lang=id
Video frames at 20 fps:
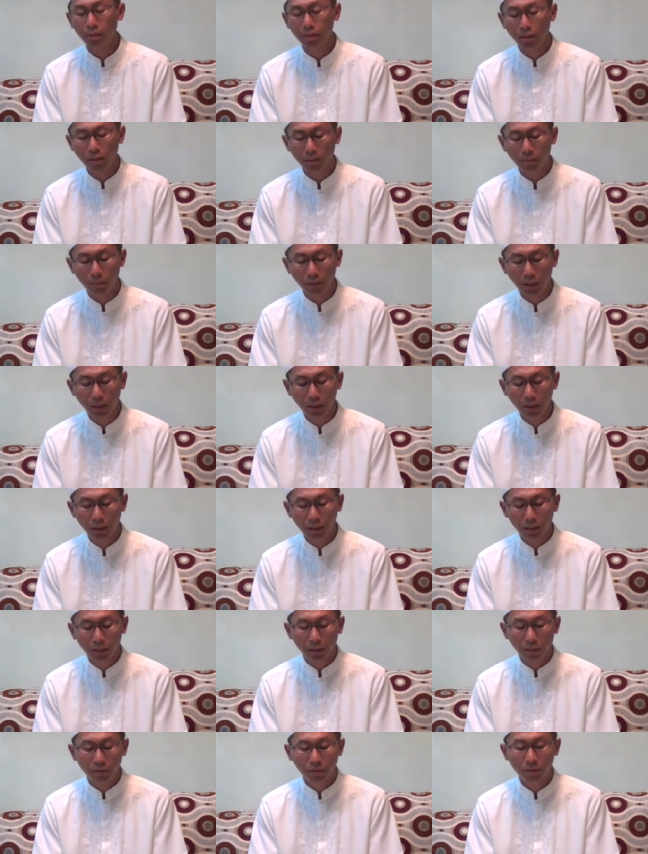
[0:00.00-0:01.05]
pertama,
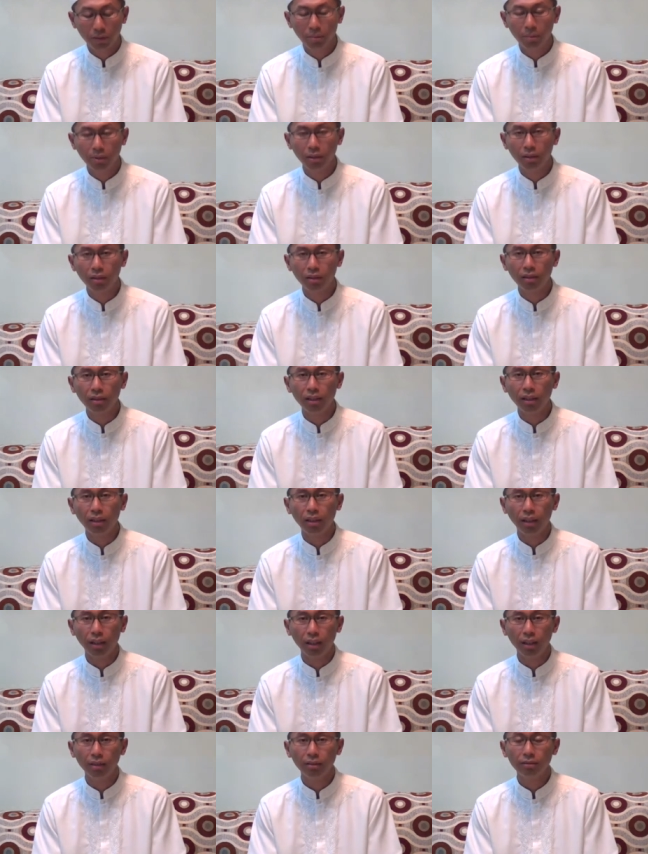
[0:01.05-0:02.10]
fabi
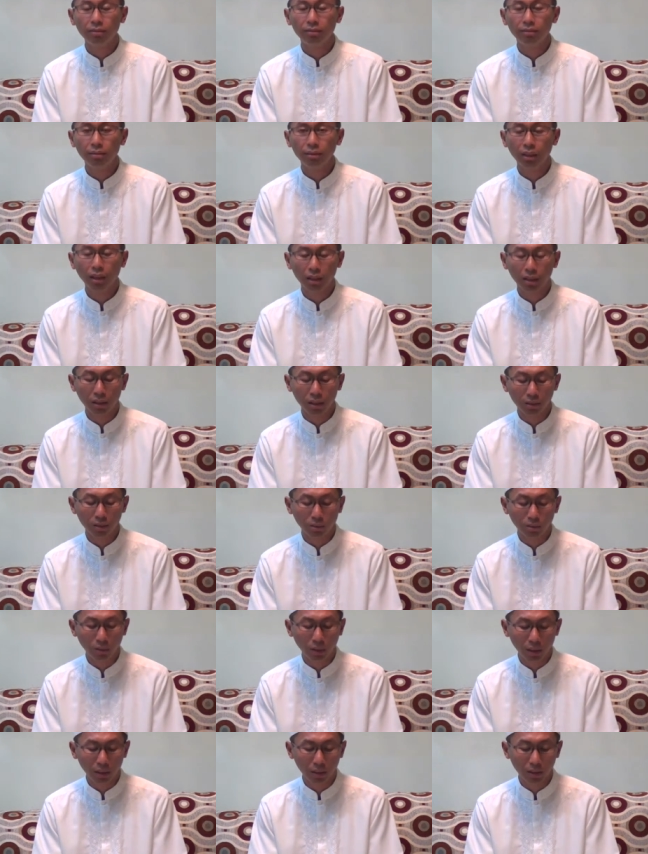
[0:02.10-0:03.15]
idnillah. yang
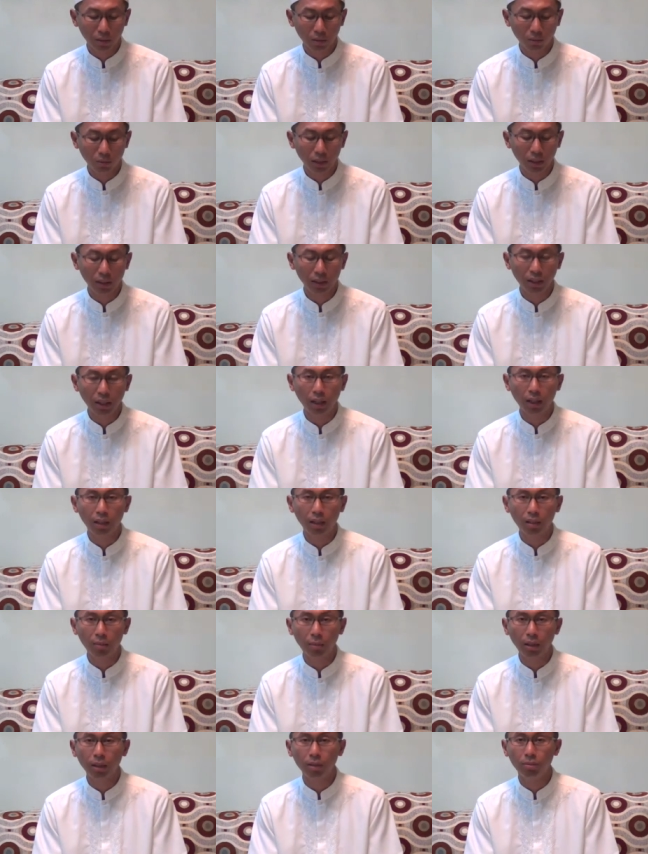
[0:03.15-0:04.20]
kedua,
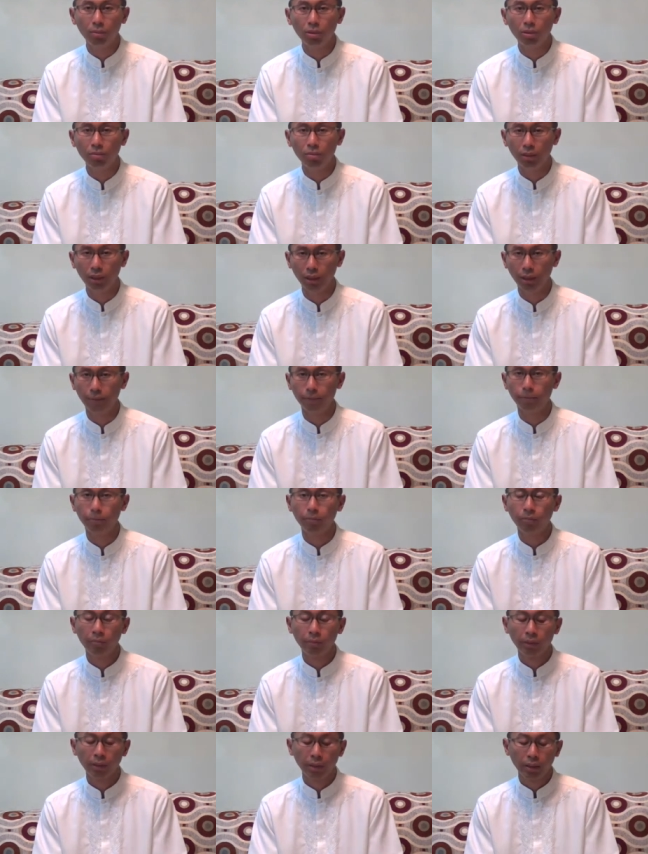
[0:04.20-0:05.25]
waliya'lamal mu'minin.
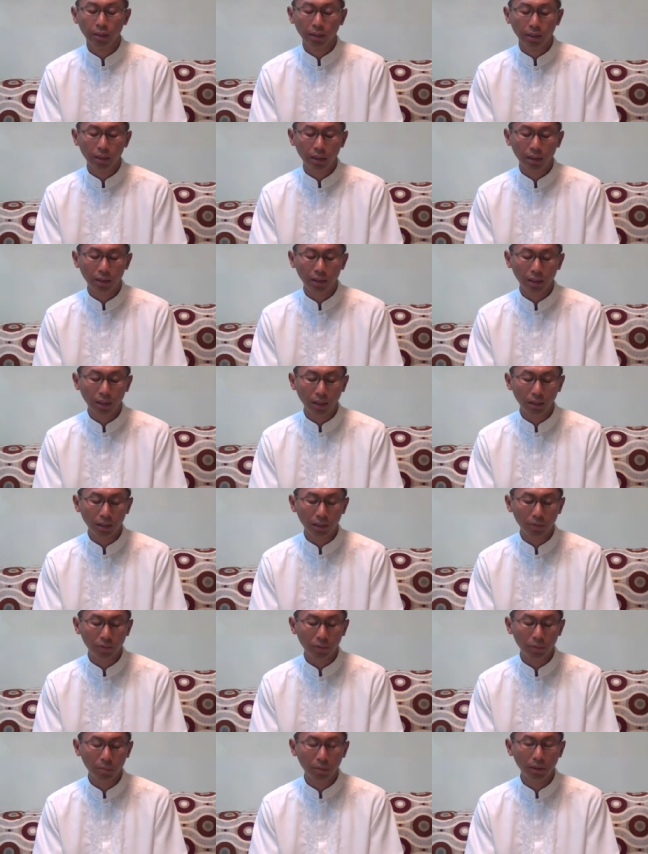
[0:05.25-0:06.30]
Kata-kata
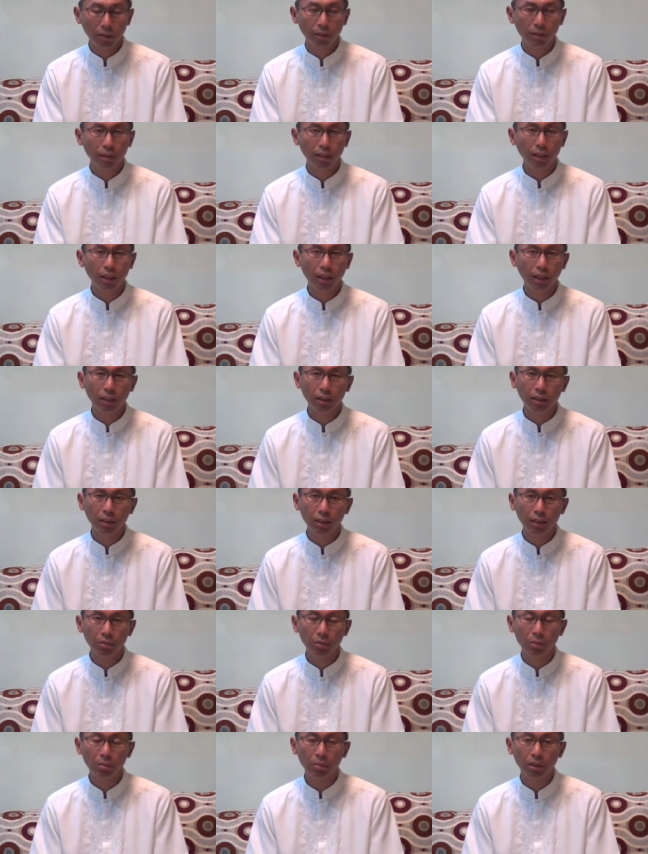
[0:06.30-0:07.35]
fabi idnillah
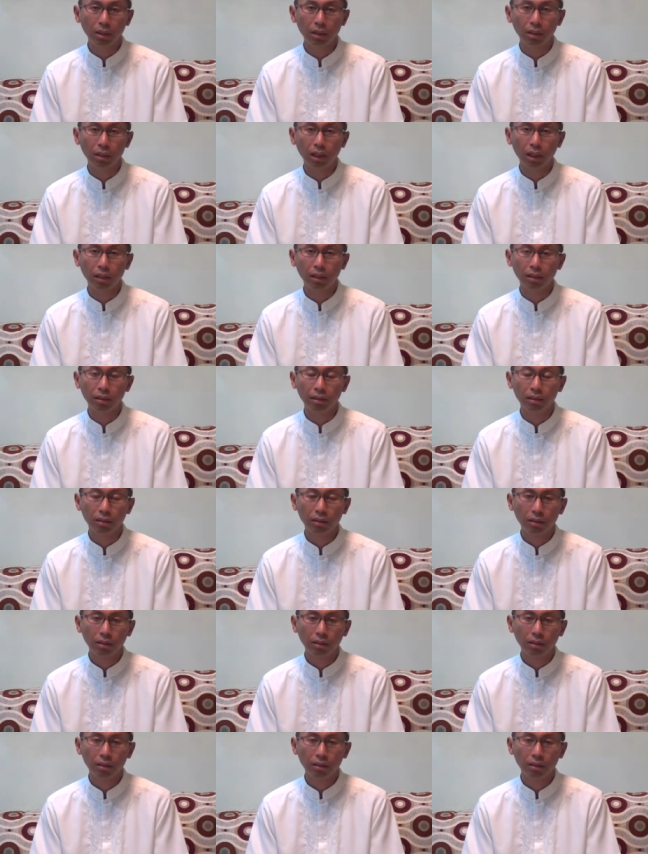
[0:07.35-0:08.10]
ini memberikan